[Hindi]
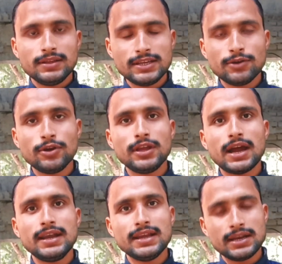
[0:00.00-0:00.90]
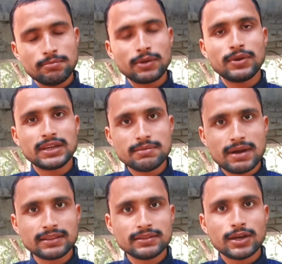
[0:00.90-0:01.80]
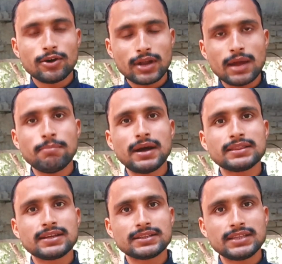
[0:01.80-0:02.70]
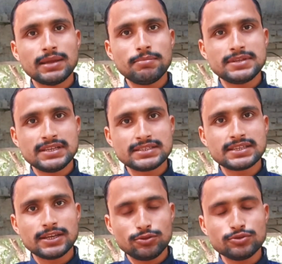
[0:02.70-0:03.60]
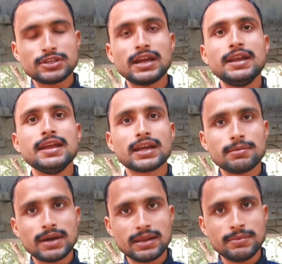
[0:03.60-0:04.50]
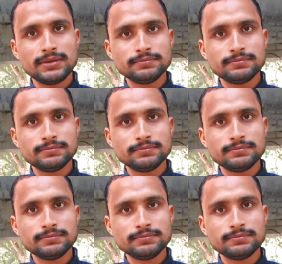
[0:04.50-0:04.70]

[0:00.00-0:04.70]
ये हुई आइडिया नंबर वन की बात और अब बात करते हैं बिजनेस के दूसरे आइडिया के बारे